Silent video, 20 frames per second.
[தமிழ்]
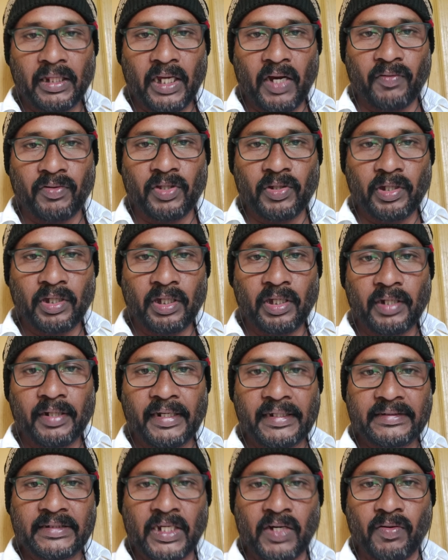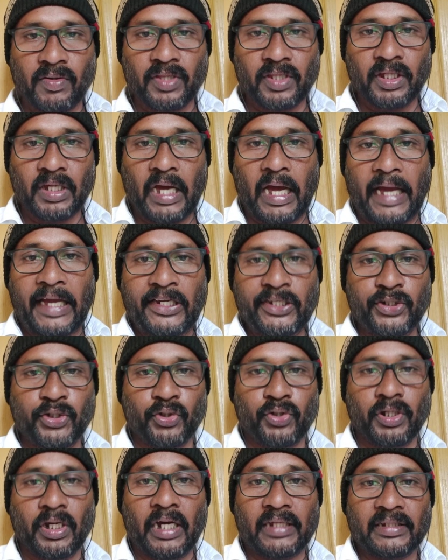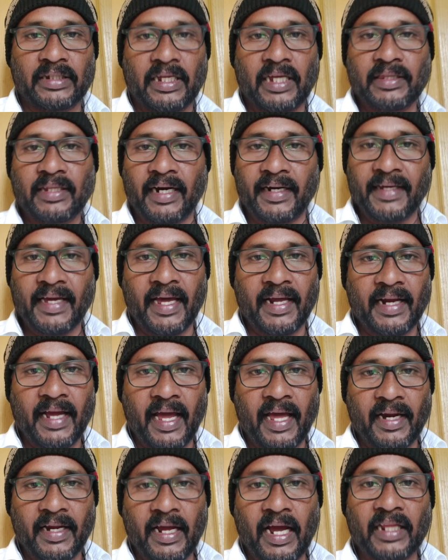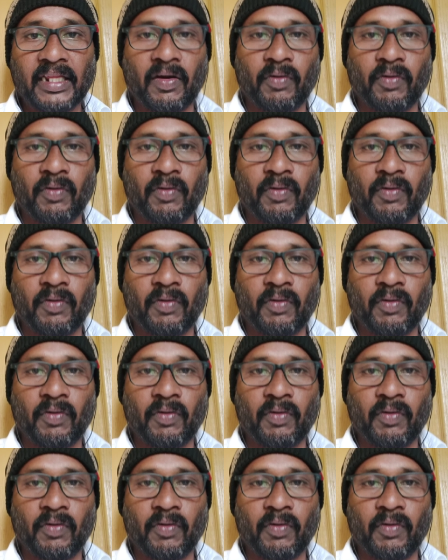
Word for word: அதாவது நிக்சன் வந்து ஐஷுக்கு அதை தான் தடையாக இருக்கார்